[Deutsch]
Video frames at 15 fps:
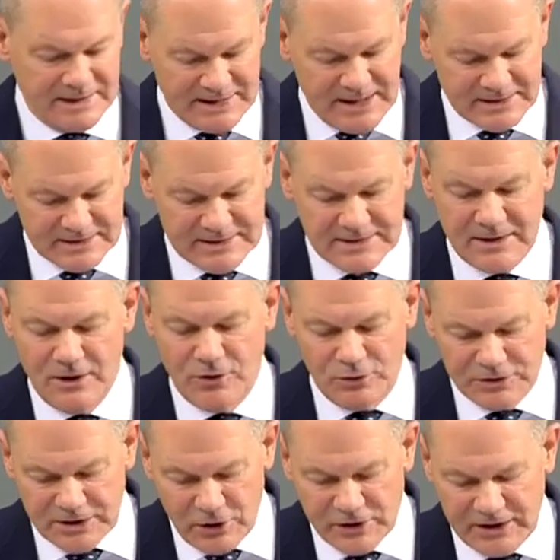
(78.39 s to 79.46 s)
jetzt
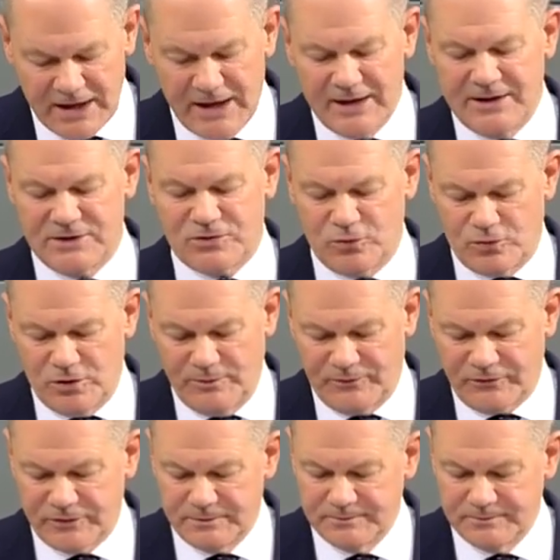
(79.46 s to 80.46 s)
und auch in aller Zukunft.